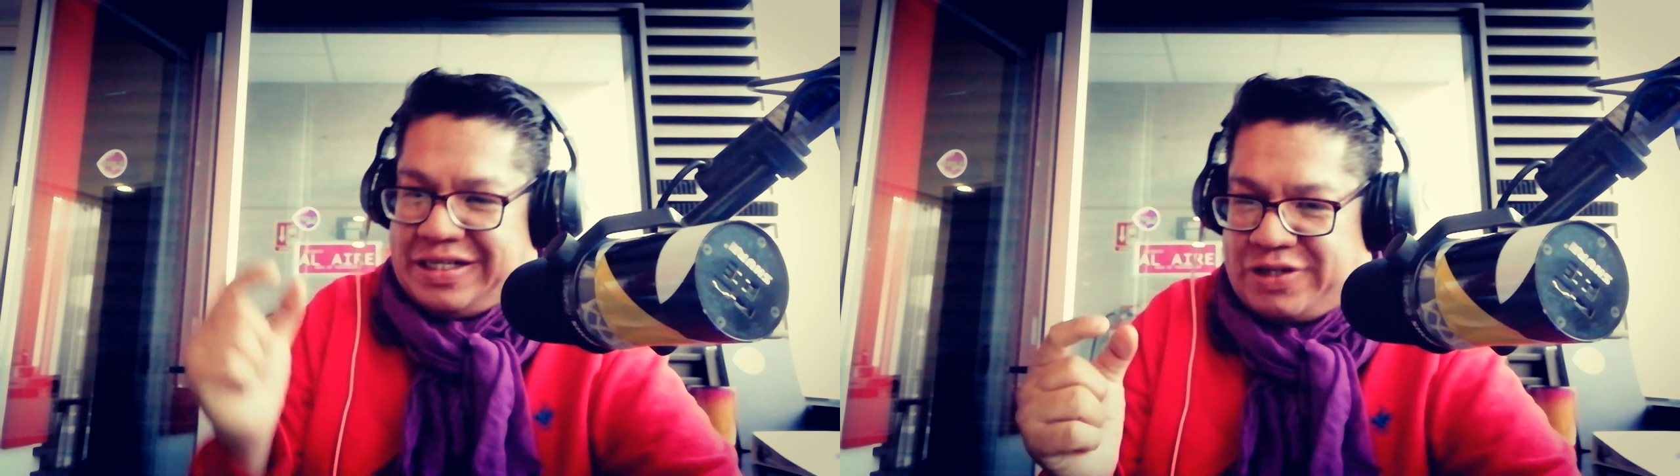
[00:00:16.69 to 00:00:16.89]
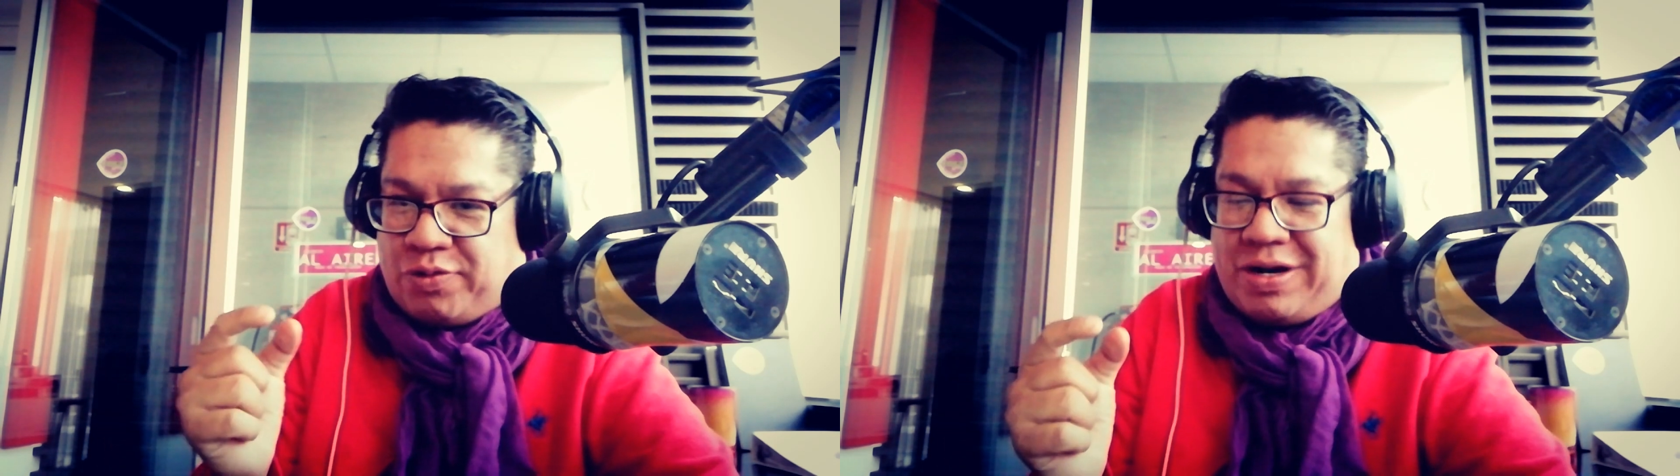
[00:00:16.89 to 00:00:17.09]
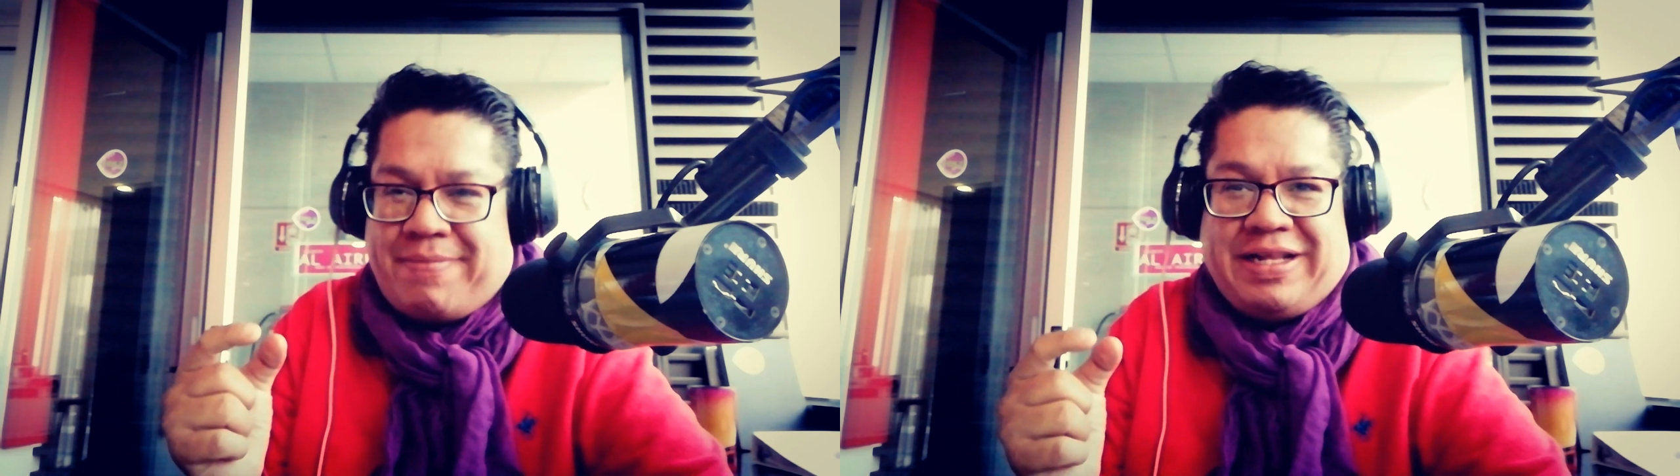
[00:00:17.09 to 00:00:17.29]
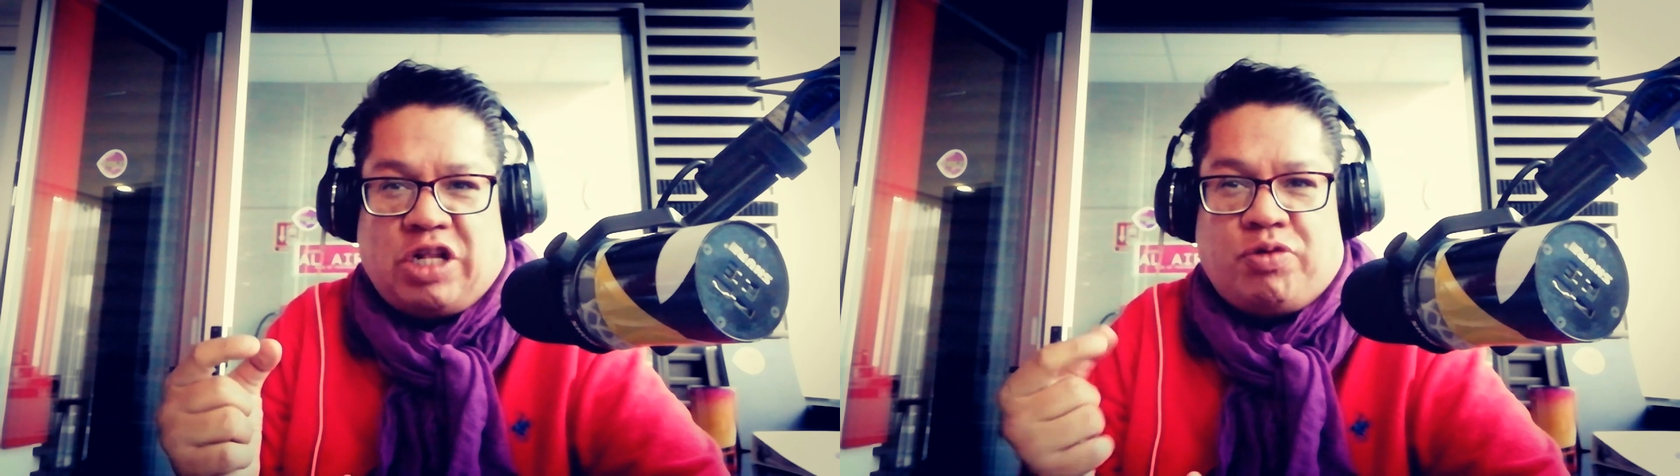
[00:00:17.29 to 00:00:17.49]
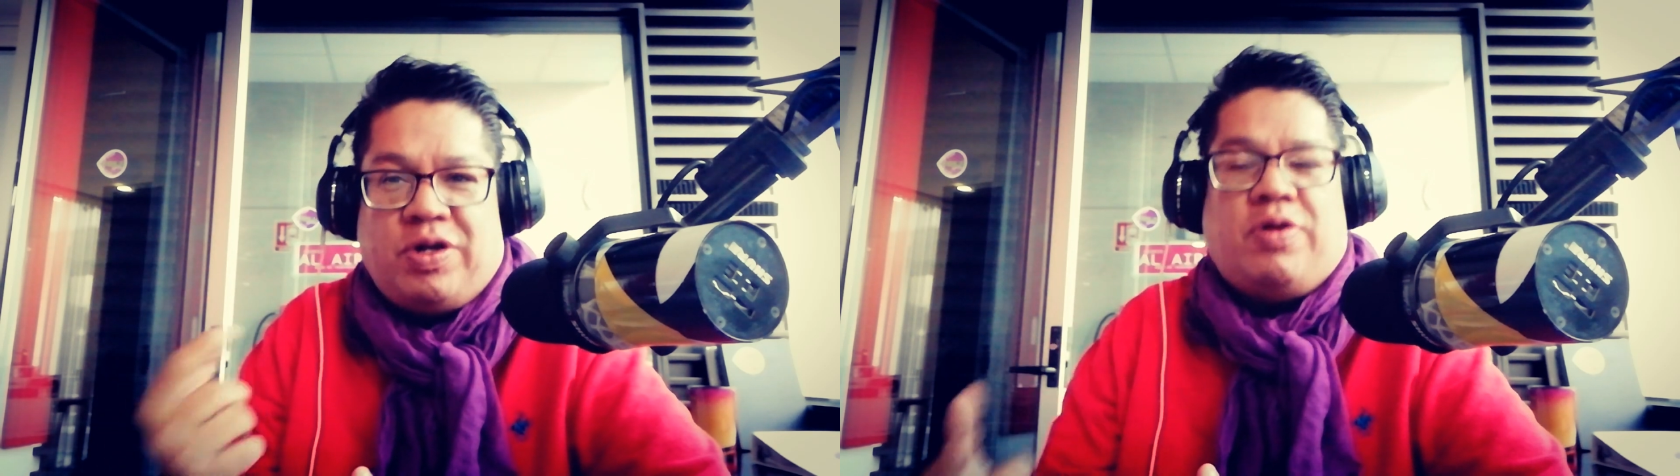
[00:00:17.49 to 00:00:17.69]
seguramente
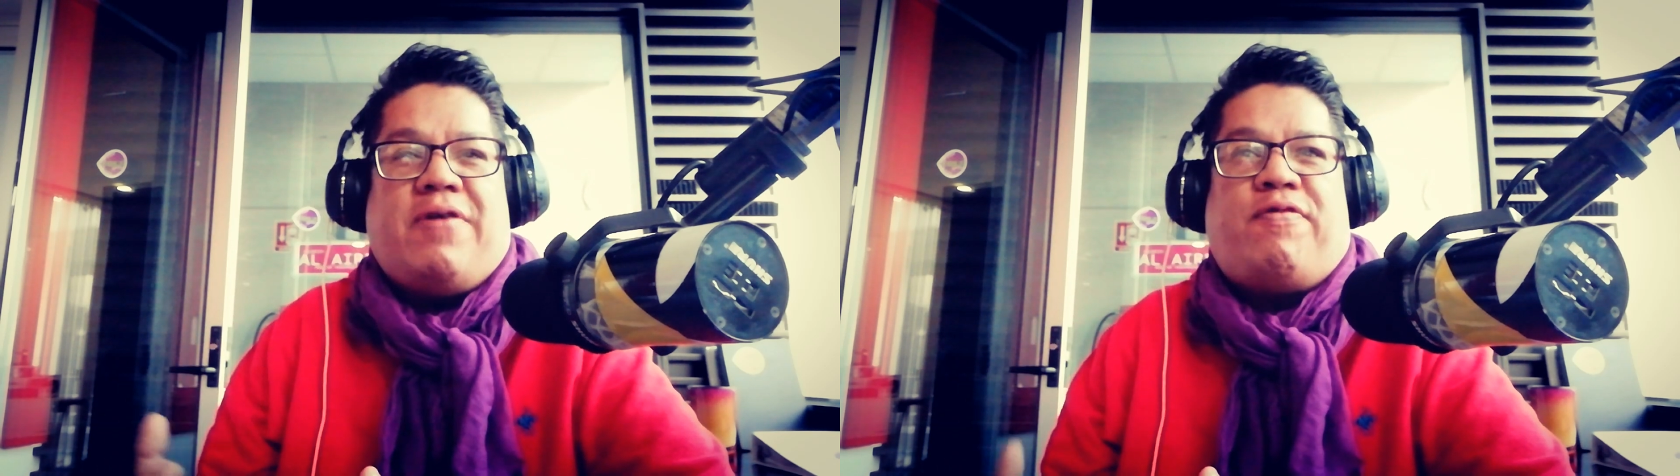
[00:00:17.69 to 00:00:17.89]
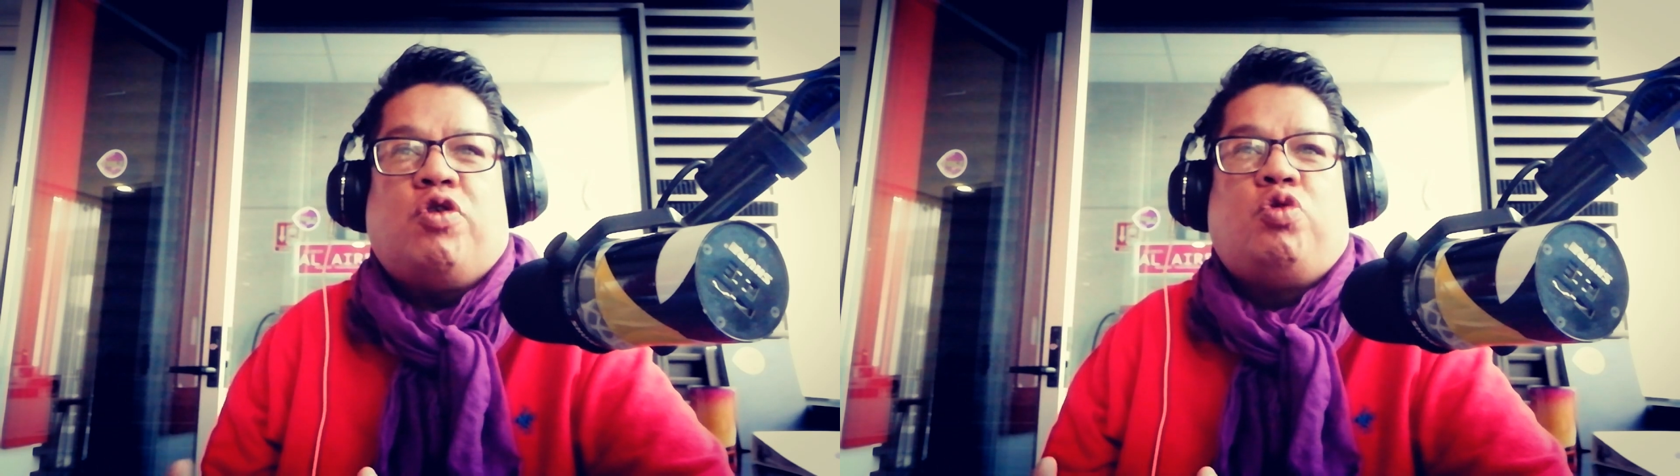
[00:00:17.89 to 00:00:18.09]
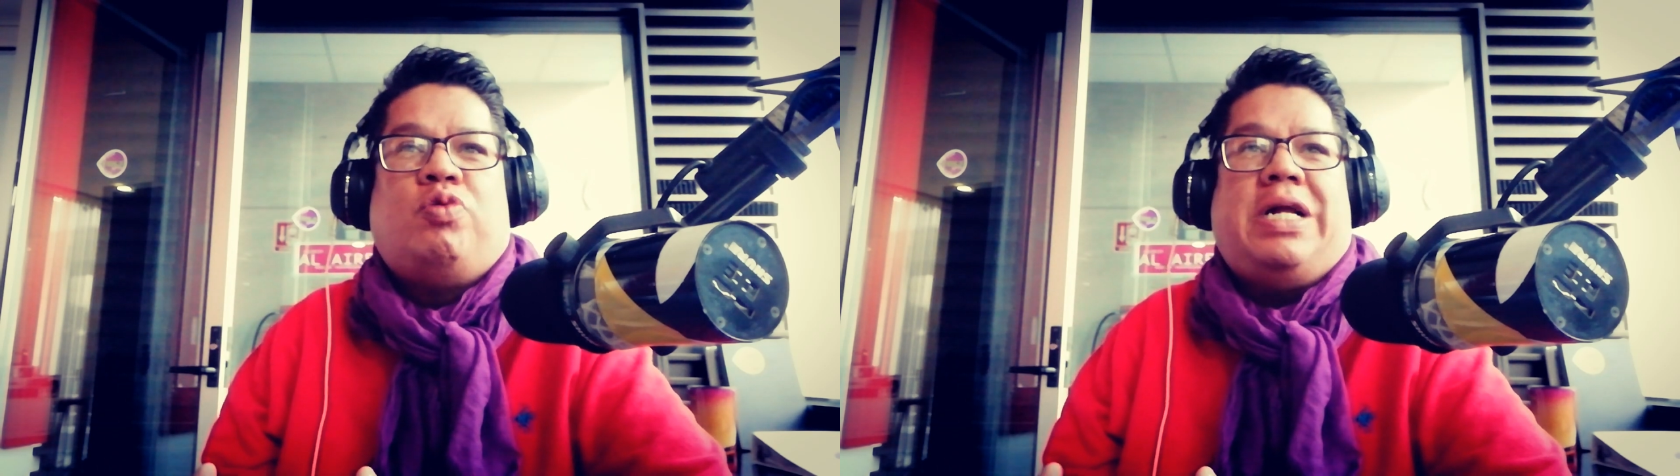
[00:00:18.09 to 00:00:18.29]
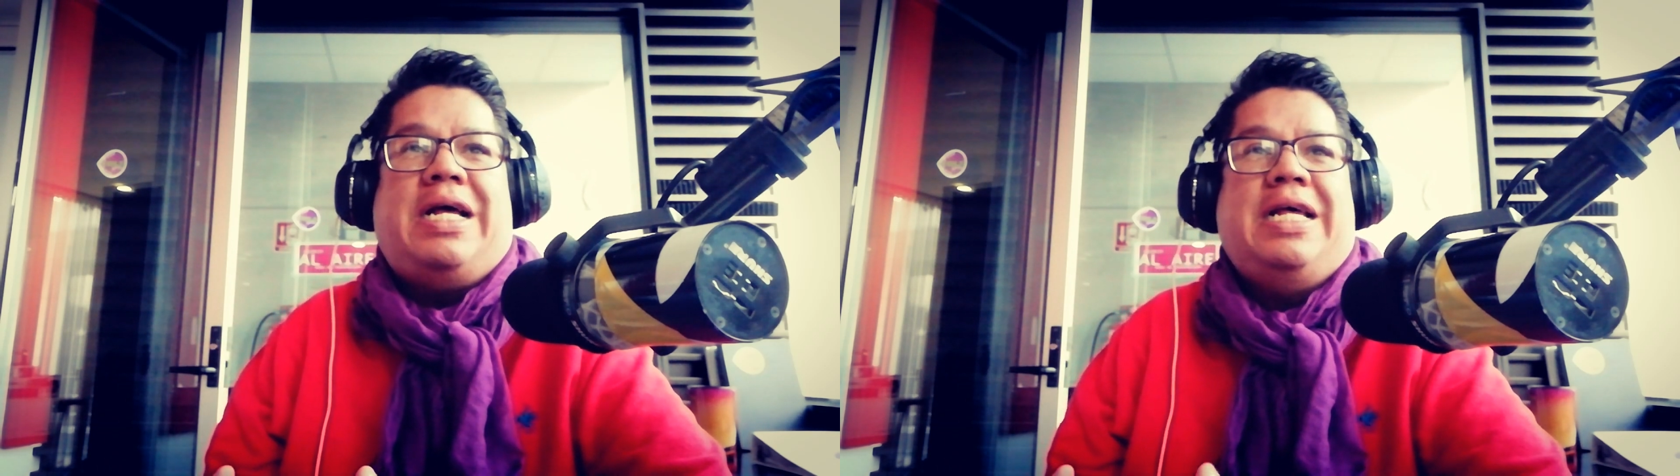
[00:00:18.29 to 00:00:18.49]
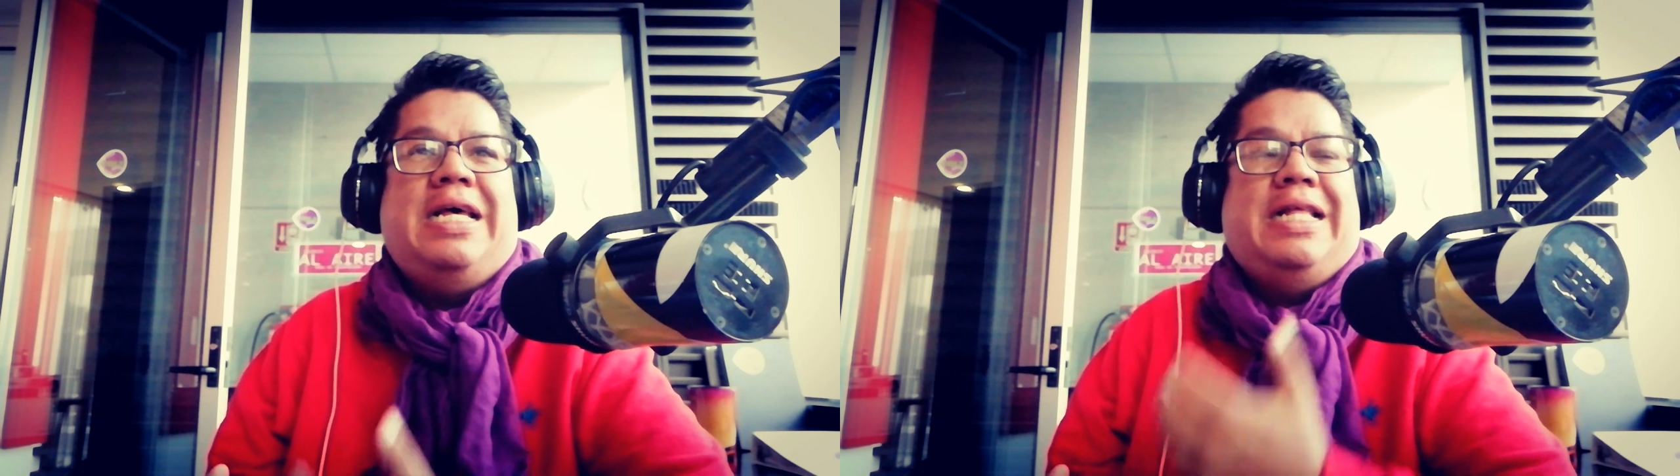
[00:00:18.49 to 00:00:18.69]
tuvieron la fortuna